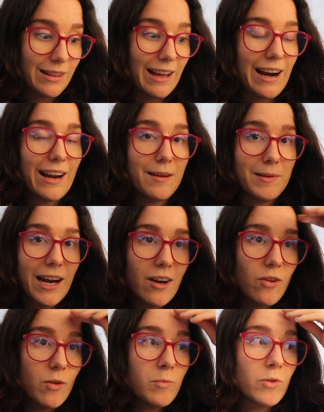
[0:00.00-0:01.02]
de cara a
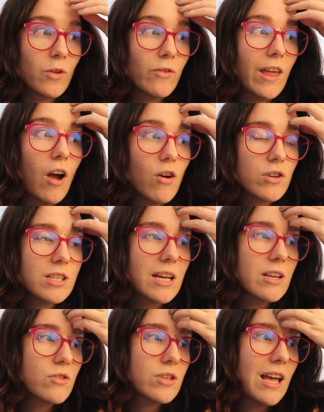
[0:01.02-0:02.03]
verano, un montón de
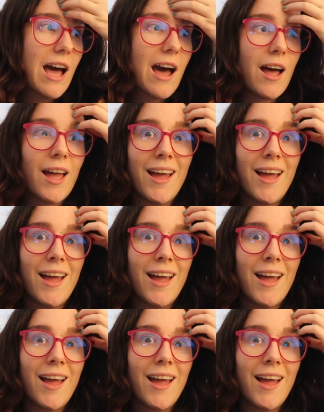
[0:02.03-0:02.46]
cosas, o sea,